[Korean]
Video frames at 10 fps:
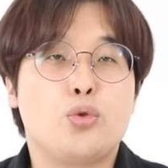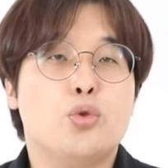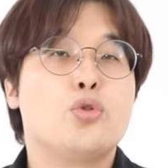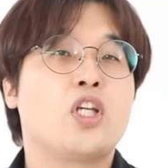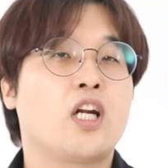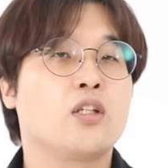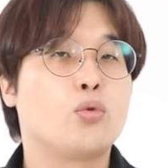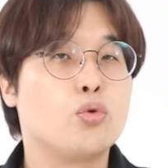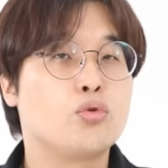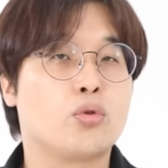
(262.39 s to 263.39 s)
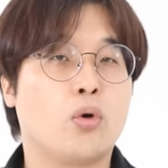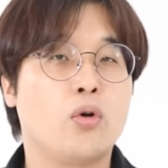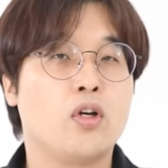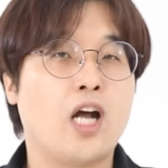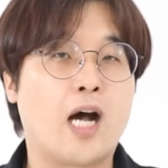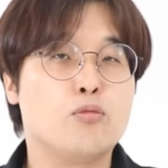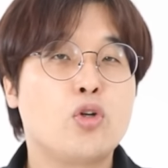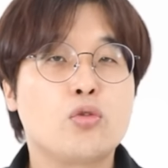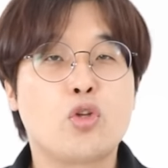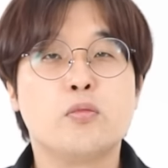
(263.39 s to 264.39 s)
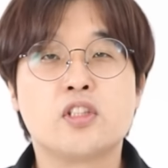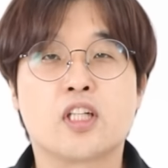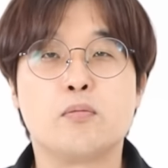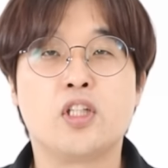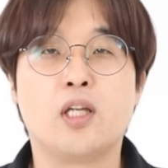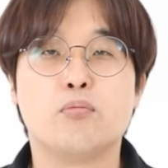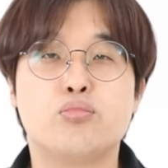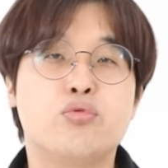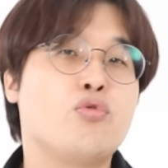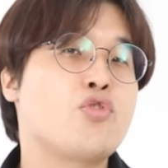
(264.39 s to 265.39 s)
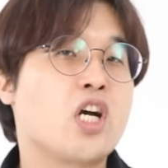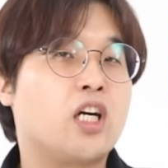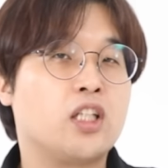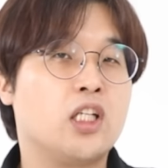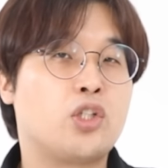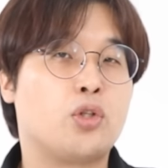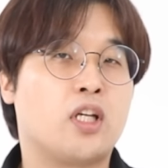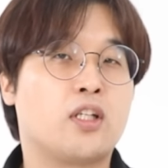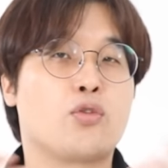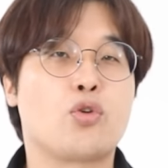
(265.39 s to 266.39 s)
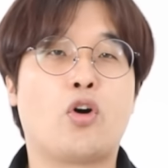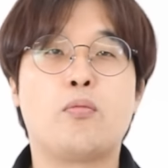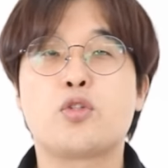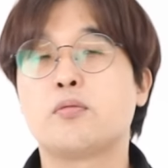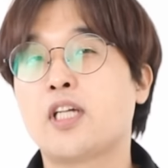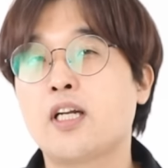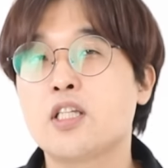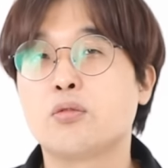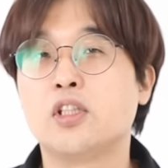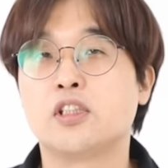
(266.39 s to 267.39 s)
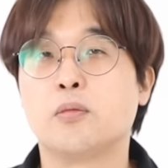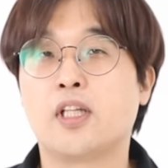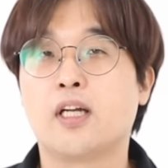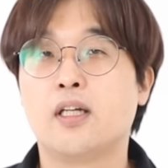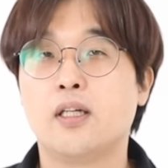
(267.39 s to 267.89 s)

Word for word: 교육이라는 도구로 아무것도 없는 사람들이 부자가 될 기회는 점점 사라지고 있습니다.